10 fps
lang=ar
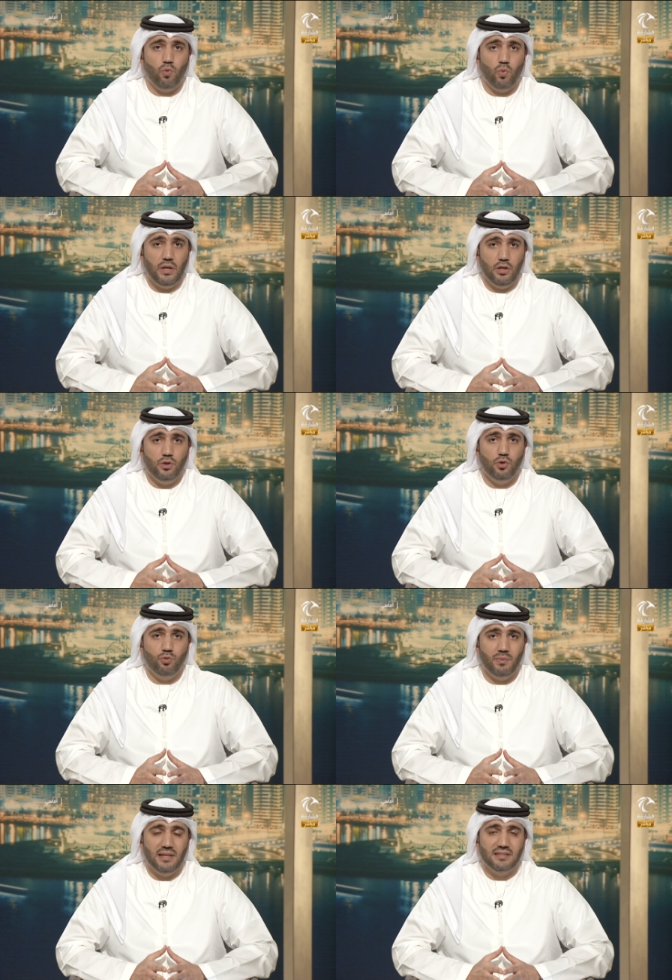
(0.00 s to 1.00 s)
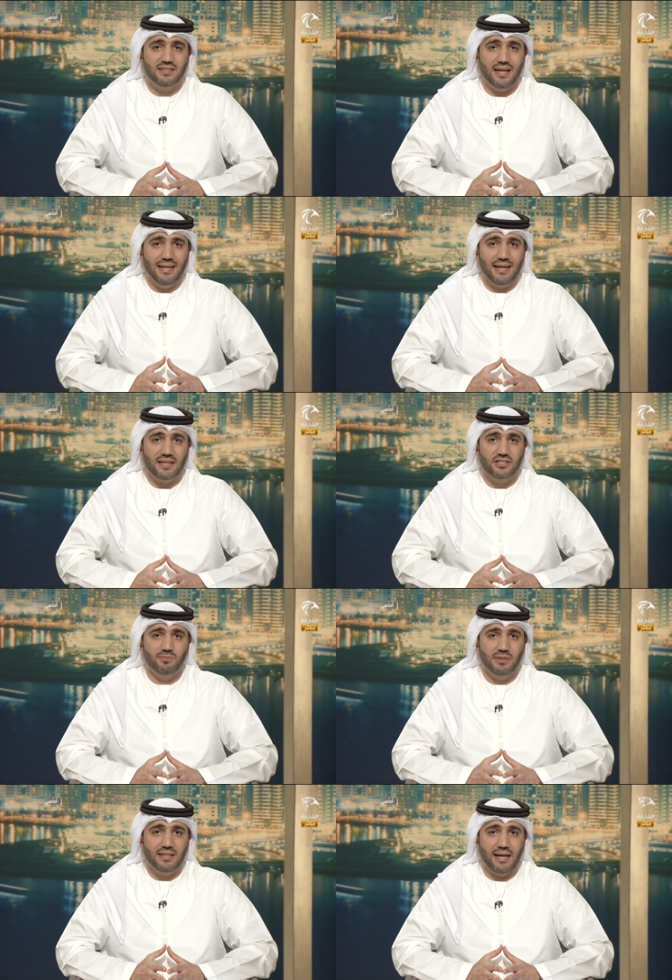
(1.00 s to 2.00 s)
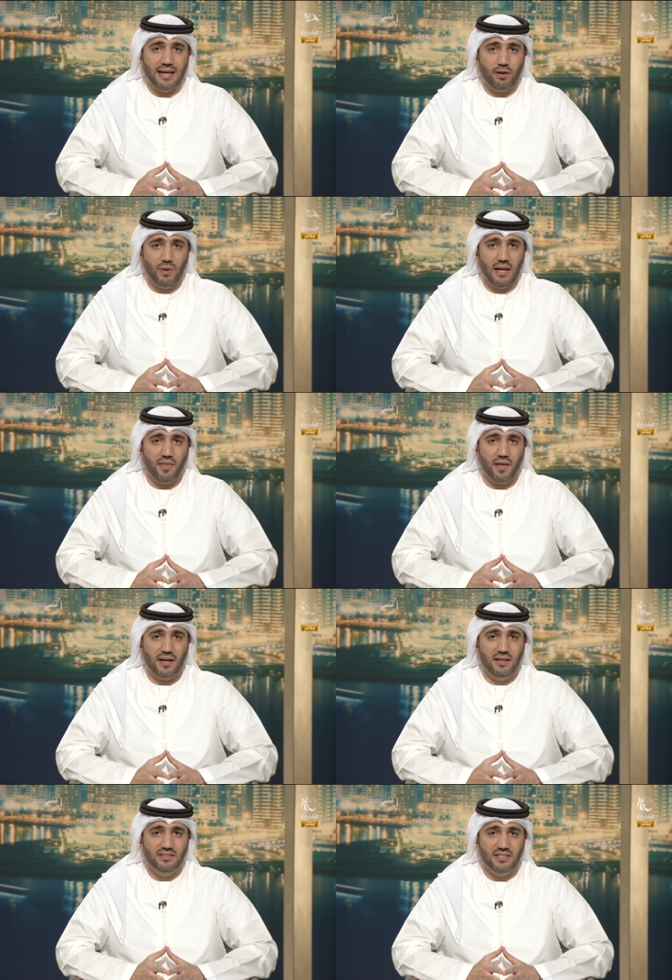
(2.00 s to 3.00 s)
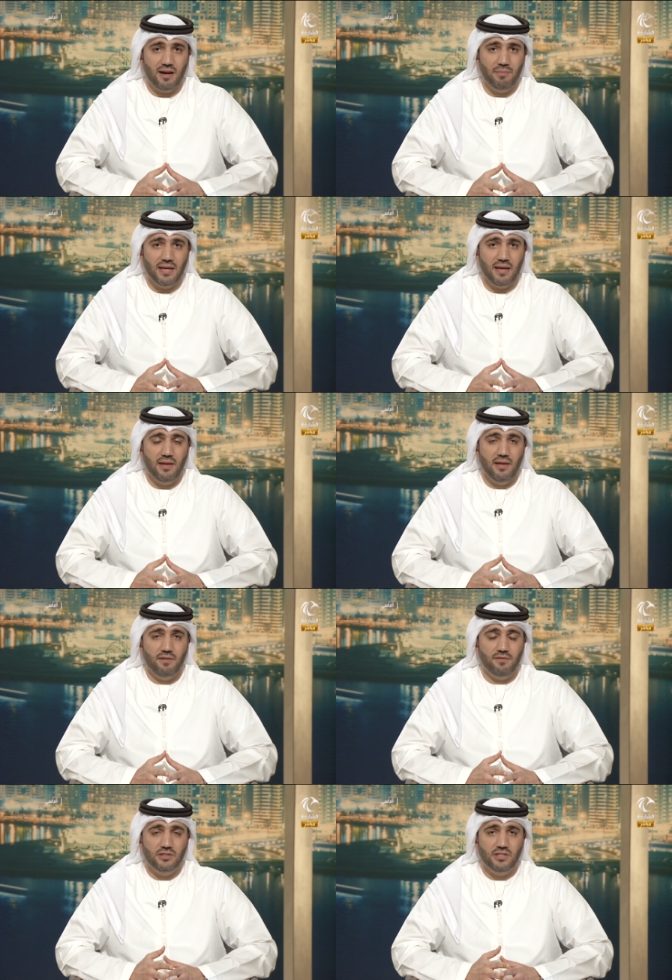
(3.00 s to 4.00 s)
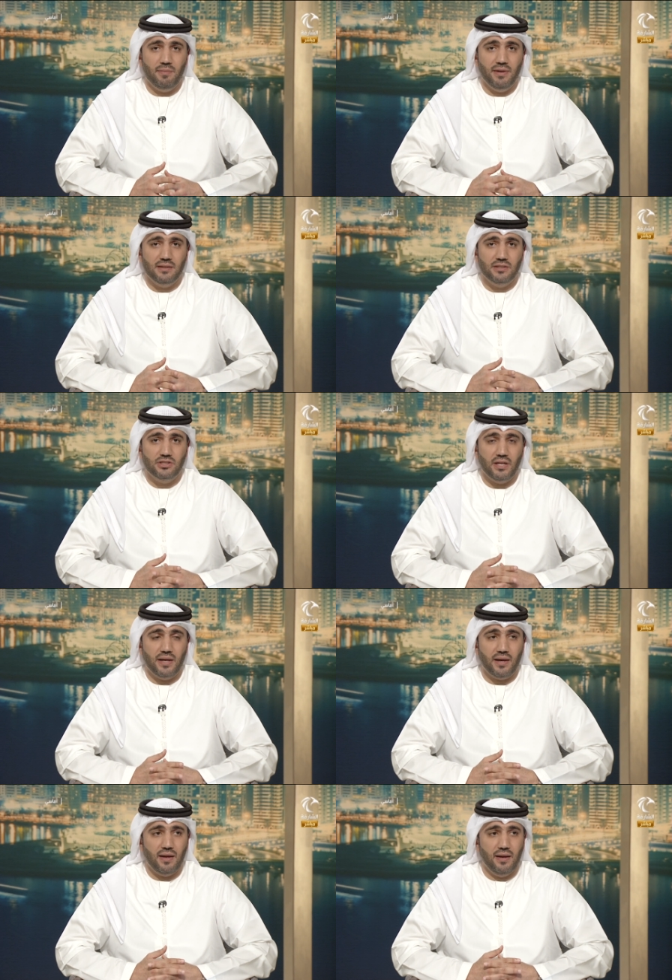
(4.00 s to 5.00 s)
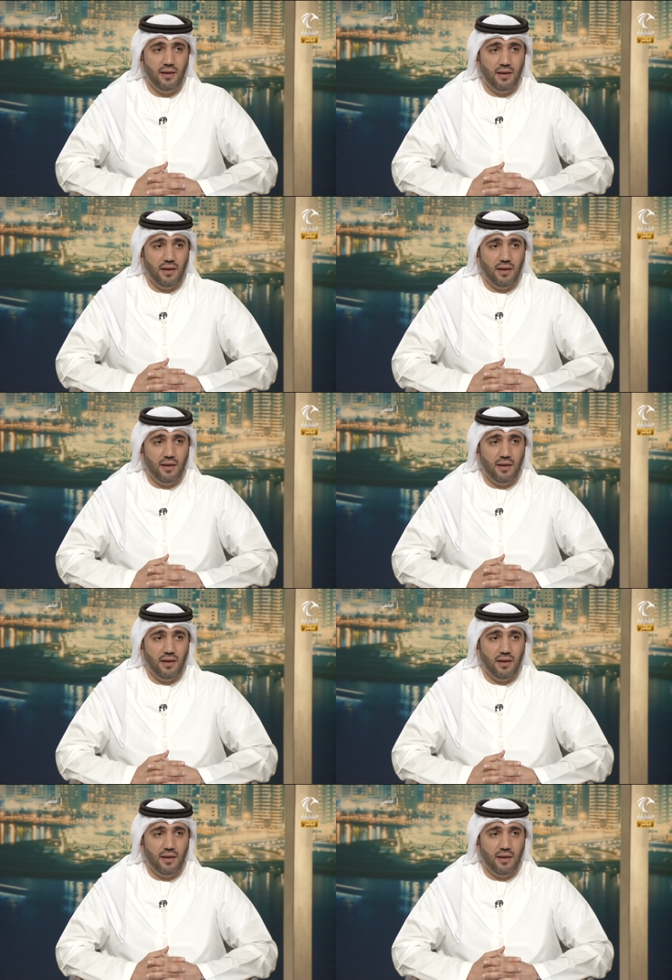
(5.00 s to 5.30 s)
والعلوم الإنسانية قسم التاريخ والحضارة الإسلامية في جامعة الشارقة